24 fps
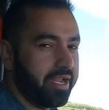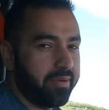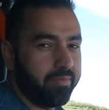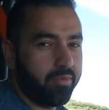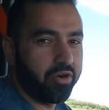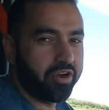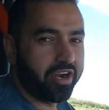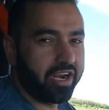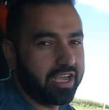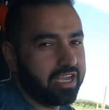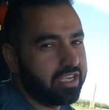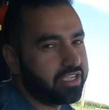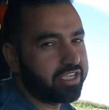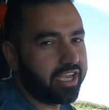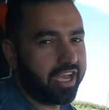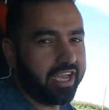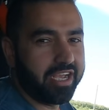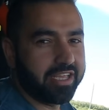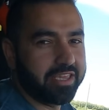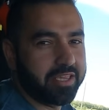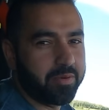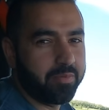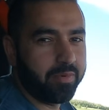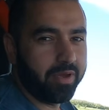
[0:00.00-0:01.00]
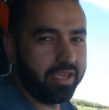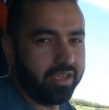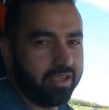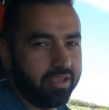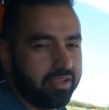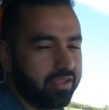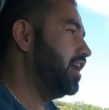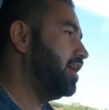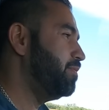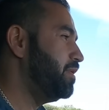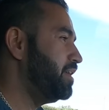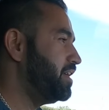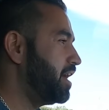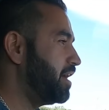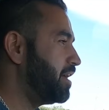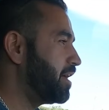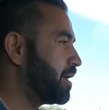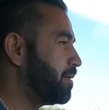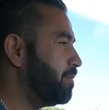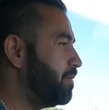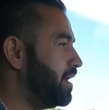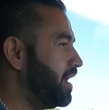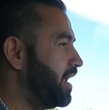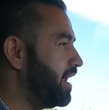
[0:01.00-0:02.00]
बॉर्डर की जाए अंदर भाई अभी
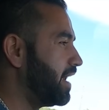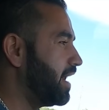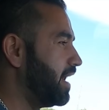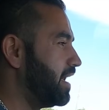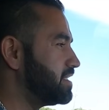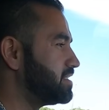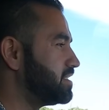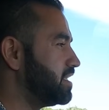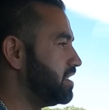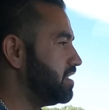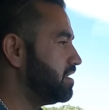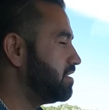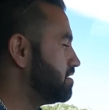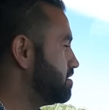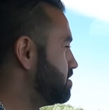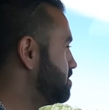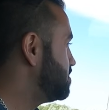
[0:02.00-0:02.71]
ठंडर पे आएगा ऐसे ही